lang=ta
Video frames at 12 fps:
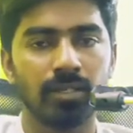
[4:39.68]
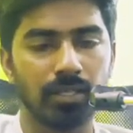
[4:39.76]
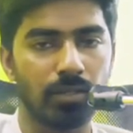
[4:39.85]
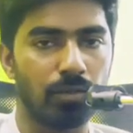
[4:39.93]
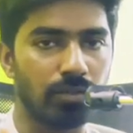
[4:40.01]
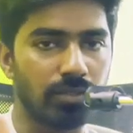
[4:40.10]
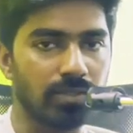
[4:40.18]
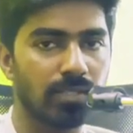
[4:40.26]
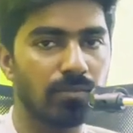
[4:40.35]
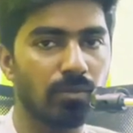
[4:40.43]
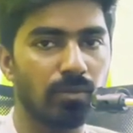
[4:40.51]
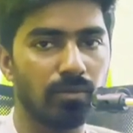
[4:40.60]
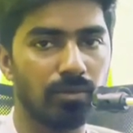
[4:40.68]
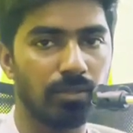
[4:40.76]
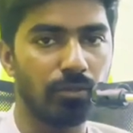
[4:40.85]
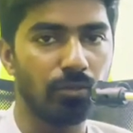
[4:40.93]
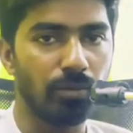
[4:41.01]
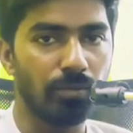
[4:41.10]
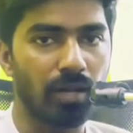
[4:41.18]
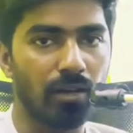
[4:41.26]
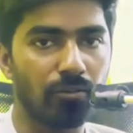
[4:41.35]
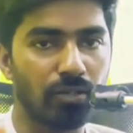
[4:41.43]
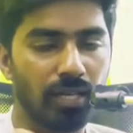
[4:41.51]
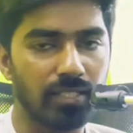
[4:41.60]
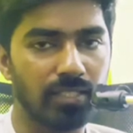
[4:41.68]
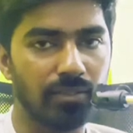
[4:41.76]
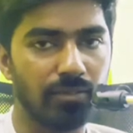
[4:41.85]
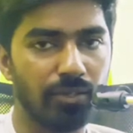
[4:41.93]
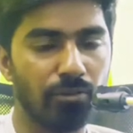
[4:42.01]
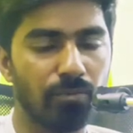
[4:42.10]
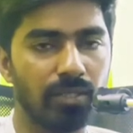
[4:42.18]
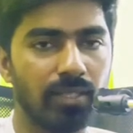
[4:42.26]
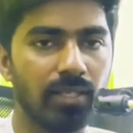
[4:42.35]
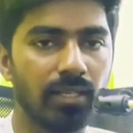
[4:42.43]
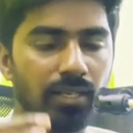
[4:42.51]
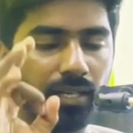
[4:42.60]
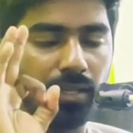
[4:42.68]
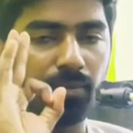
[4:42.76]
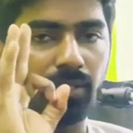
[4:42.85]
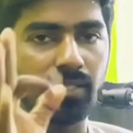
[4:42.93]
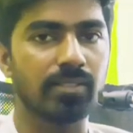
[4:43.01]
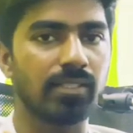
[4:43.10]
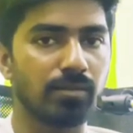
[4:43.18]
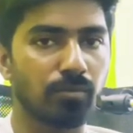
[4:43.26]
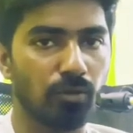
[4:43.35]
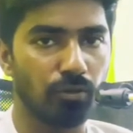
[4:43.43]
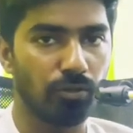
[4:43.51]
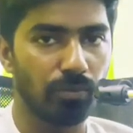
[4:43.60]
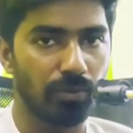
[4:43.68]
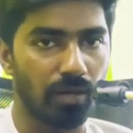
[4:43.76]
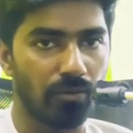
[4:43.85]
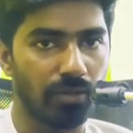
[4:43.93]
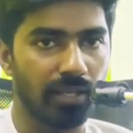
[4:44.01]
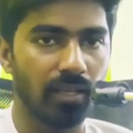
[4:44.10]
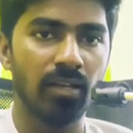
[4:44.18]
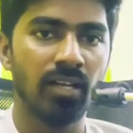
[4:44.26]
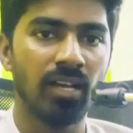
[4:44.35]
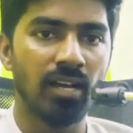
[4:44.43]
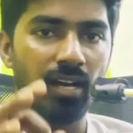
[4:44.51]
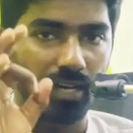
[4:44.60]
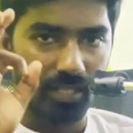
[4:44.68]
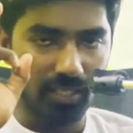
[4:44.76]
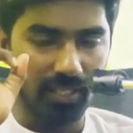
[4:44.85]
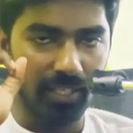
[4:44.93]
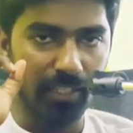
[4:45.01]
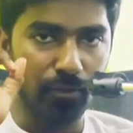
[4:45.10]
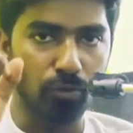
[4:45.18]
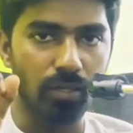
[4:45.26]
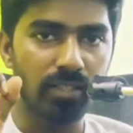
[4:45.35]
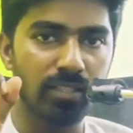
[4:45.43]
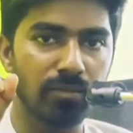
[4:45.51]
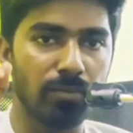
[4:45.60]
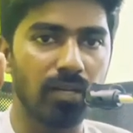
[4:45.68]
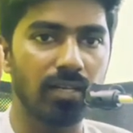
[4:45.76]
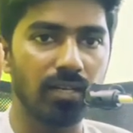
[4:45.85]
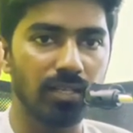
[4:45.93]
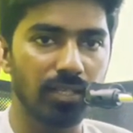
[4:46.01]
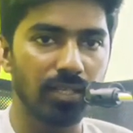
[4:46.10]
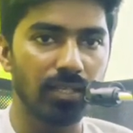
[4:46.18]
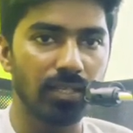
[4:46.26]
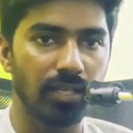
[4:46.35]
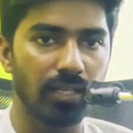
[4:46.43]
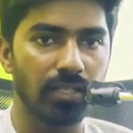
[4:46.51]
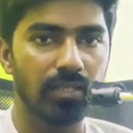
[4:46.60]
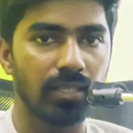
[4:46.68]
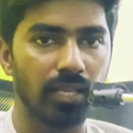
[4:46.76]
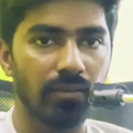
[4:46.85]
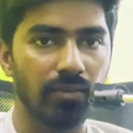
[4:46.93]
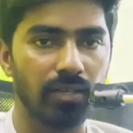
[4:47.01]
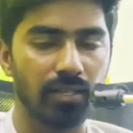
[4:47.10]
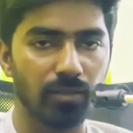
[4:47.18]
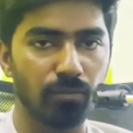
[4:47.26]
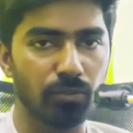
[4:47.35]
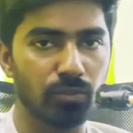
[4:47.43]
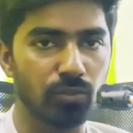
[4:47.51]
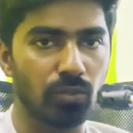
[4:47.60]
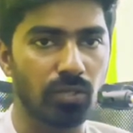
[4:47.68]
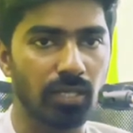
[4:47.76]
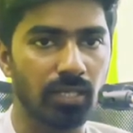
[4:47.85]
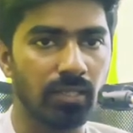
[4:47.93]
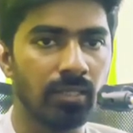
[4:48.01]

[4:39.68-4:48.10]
நீங்கள் ஒரு சக்ஸஸ்ஃபுல் யூடியூபர் ஆகணும்னு நினச்சி இந்த வீடியோ பார்த்தீங்கன்னா கண்டிப்பாக நீங்கள் சக்ஸஸ்ஃபுல் யூடியூபர் ஆவீங்க அதுக்கு நீங்கள் தொடர்ந்து மக்களுக்கு என்ன தேவைங்கிறத புரிஞ்சுக்கோங்க